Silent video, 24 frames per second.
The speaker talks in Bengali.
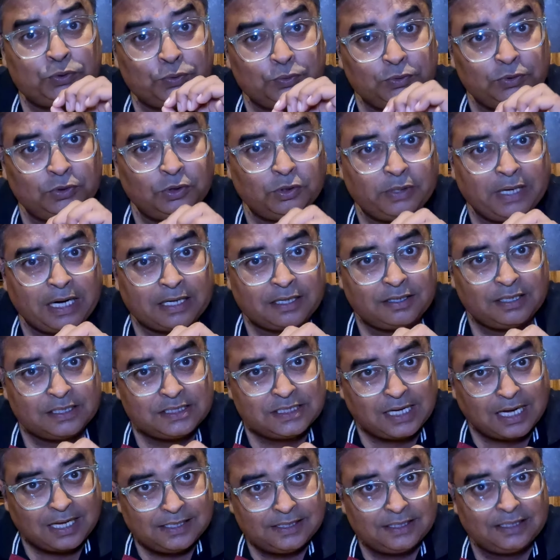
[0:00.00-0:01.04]
সুন্দর একটা
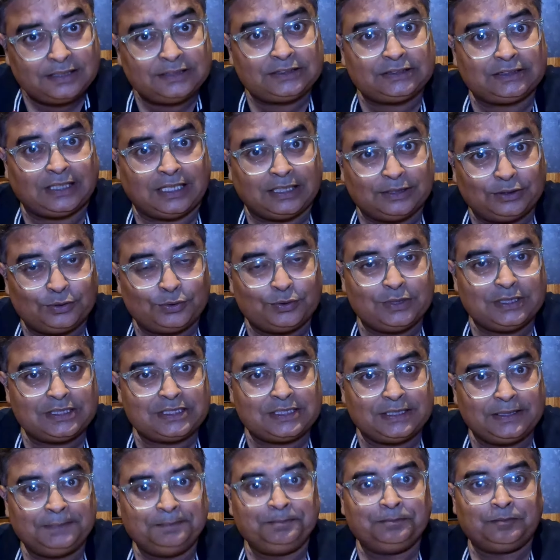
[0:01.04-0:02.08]
ঝাল ঝাল স্বাদ
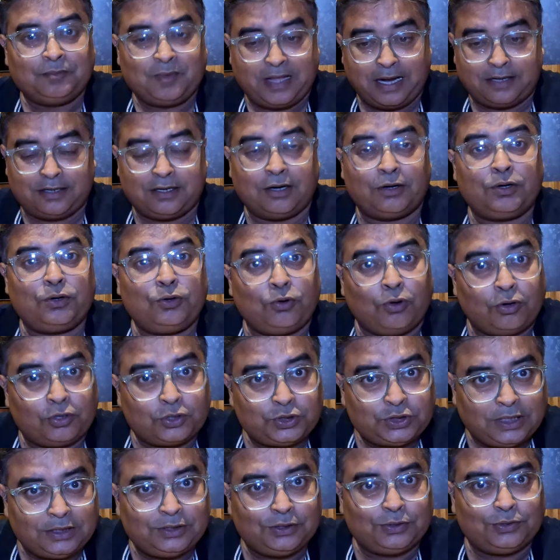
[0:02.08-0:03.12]
রয়েছে একটা টক
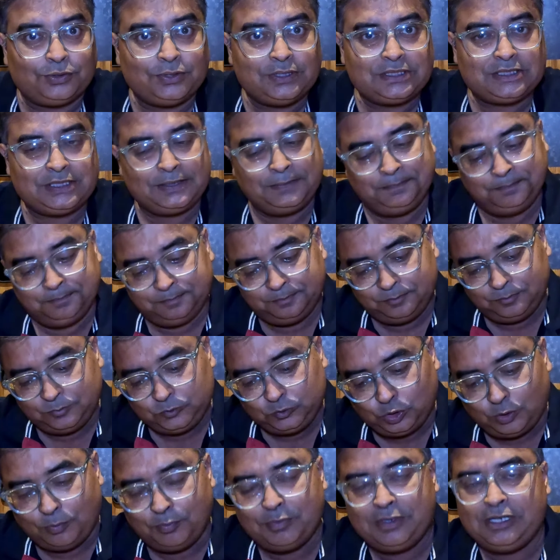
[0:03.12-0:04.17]
স্বাদও রয়েছে
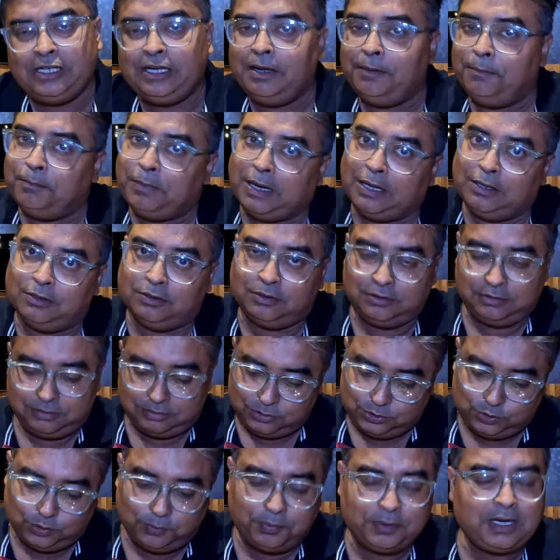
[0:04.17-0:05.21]
সব মিলে ভালো
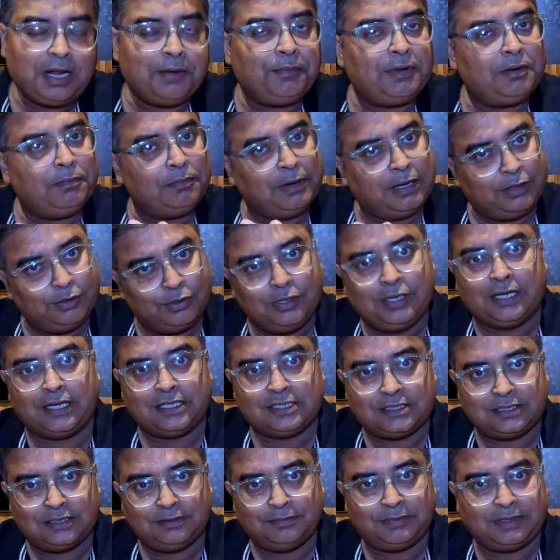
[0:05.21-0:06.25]
স্যুপটা আমার ভালোই
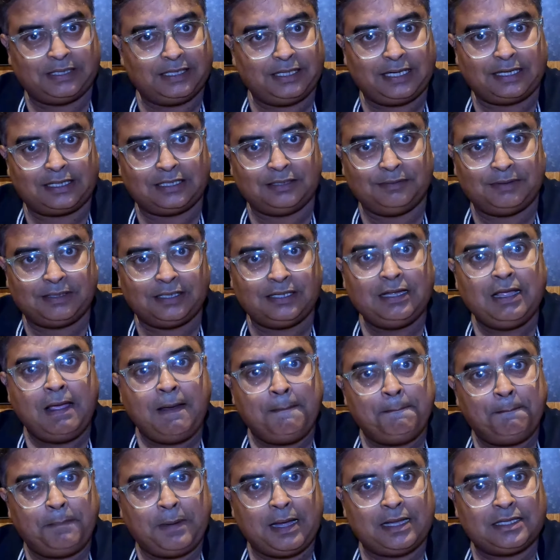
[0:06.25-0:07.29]
লেগেছে মানে একেবারে
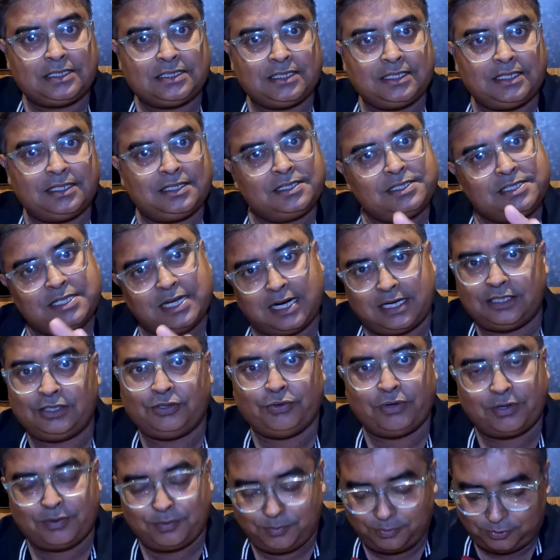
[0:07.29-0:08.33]
পাঁচে চার
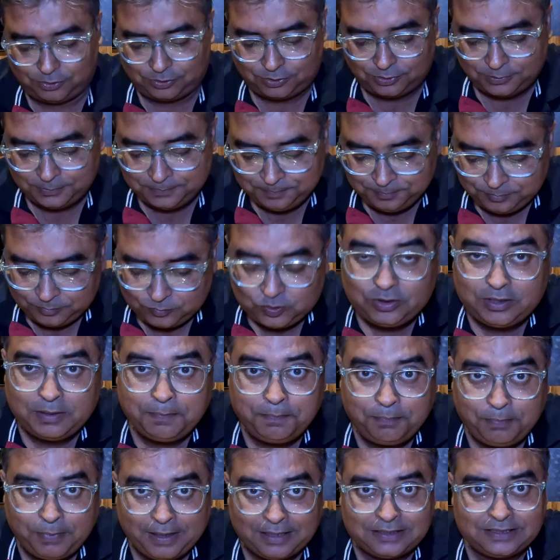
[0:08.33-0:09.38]
দেওয়ার মতো
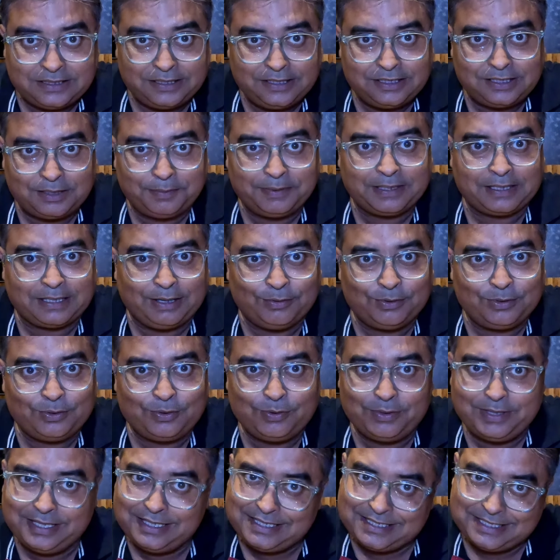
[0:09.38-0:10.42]
তুই পাঁচ হিসাবে কাউন্ট
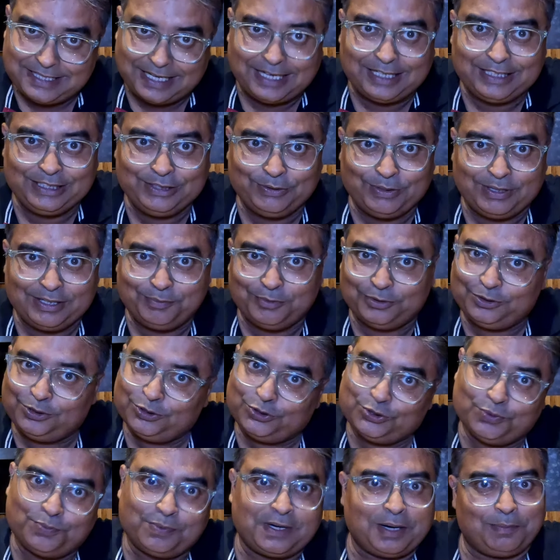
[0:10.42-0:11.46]
করি চার দেওয়ারই মতো
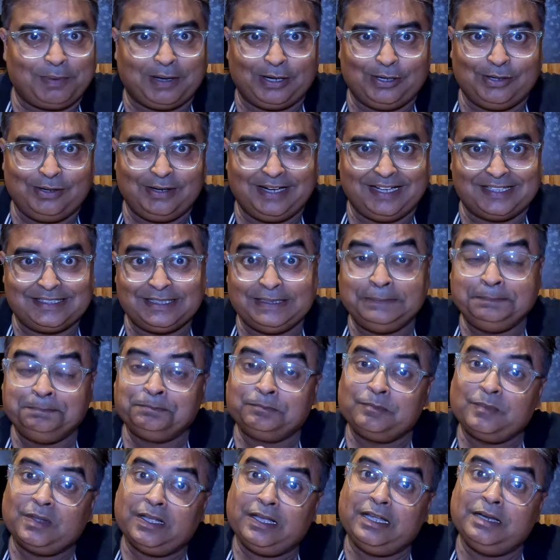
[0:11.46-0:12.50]
স্যুপটা ভালোই লাগছে
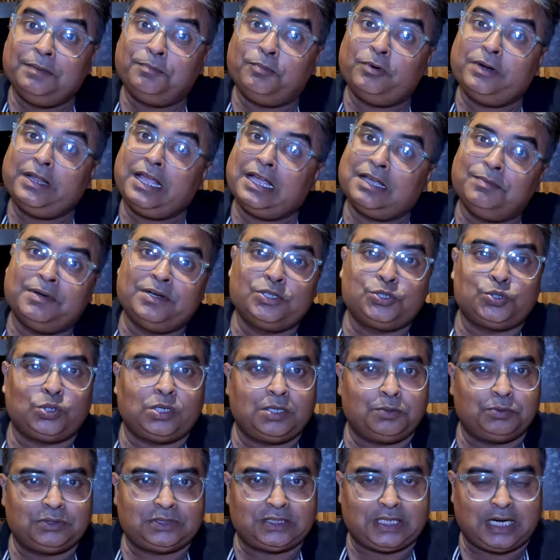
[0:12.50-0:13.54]
এরপরে একেবারে
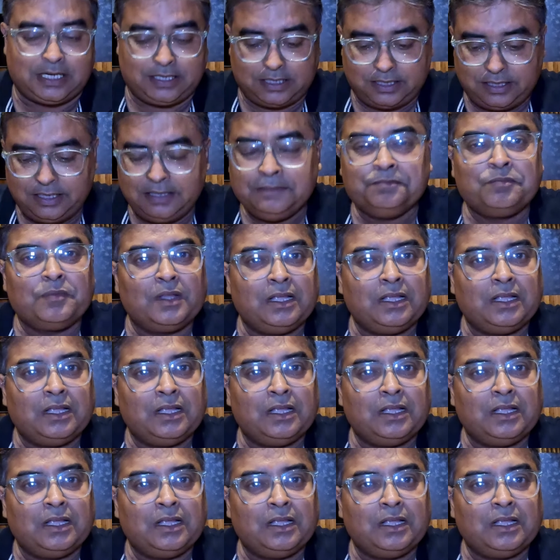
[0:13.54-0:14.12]
চলে যাবো স্টার্টারে